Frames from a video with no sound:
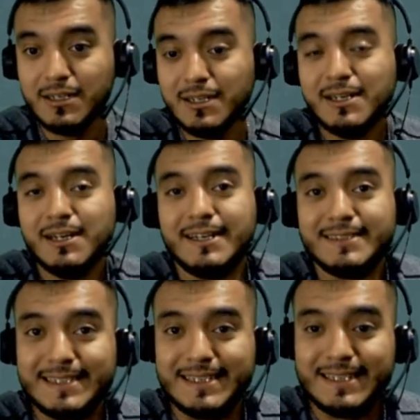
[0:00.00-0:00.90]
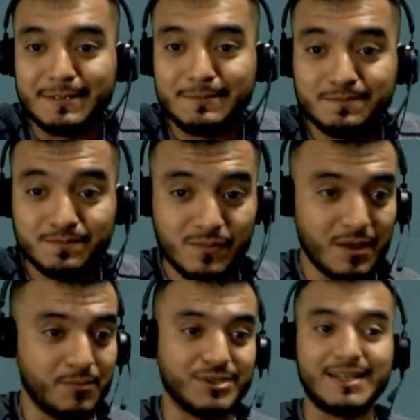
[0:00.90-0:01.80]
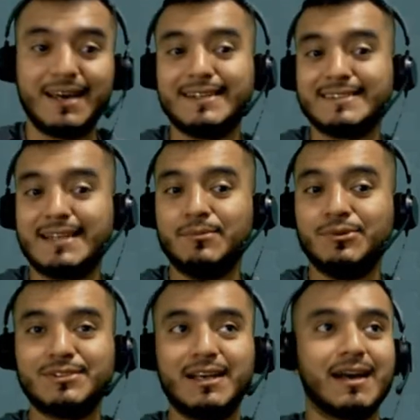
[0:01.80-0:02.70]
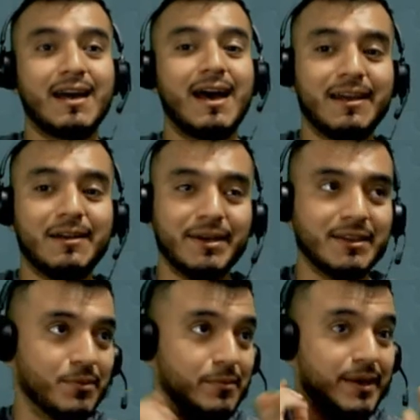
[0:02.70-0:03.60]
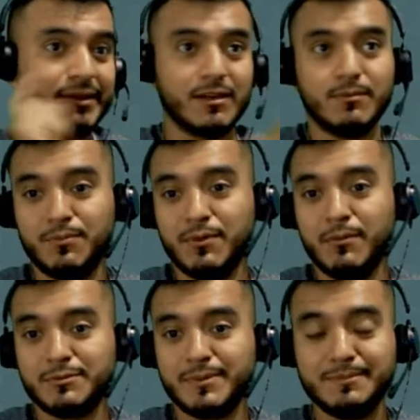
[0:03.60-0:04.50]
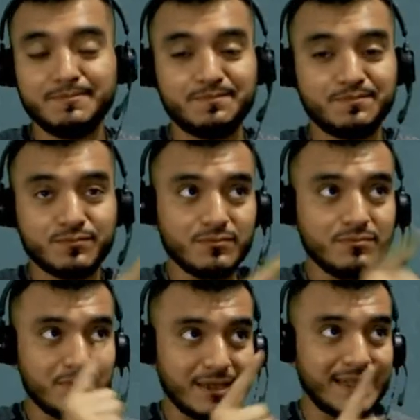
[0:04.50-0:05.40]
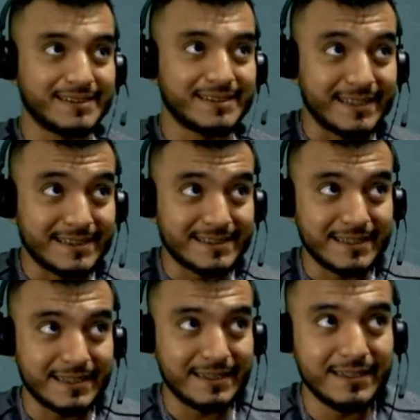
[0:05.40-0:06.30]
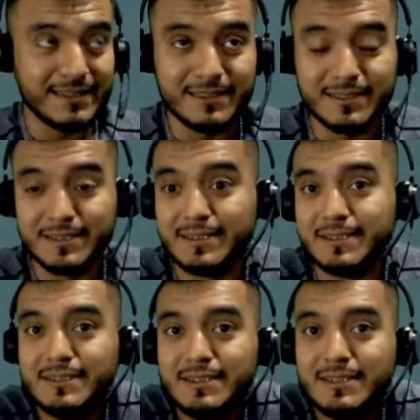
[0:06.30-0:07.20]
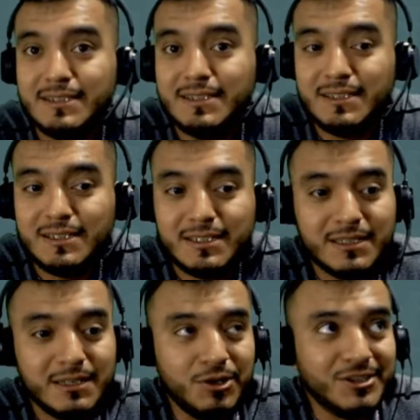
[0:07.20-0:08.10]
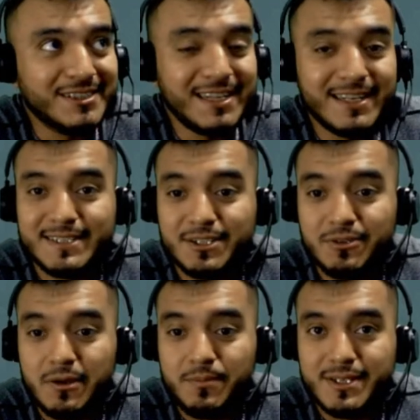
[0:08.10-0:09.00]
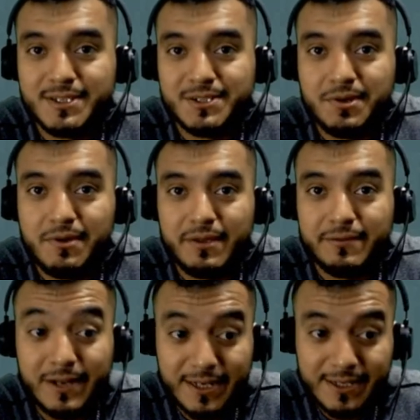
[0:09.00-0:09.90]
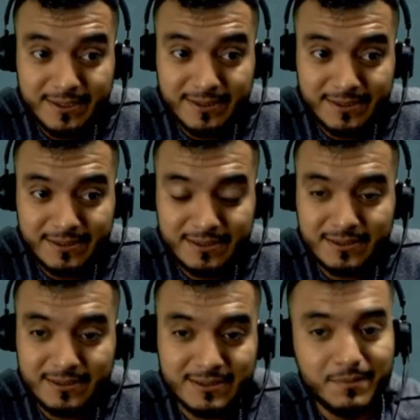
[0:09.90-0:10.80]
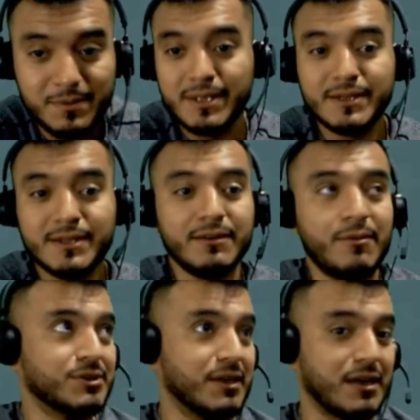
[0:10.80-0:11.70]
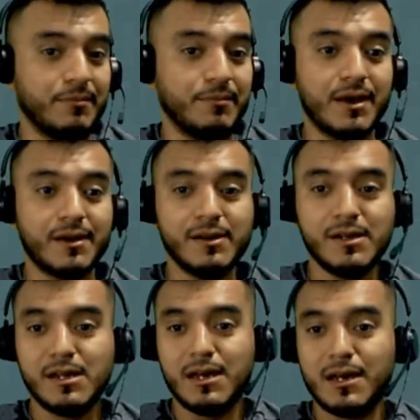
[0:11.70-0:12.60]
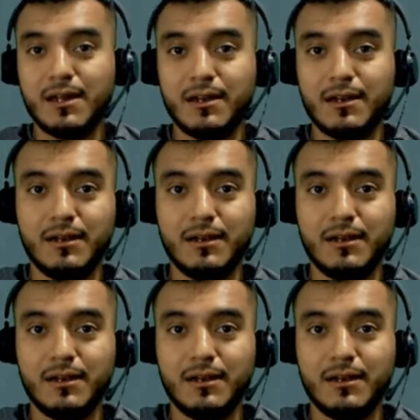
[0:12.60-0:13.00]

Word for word: Así que, pues nada, estamos acá en el 20 por 20 Como podemos ver, este es el... Eh, bueno, este es el 19 x 19 de flechas. Simplemente vamos a cambiar al,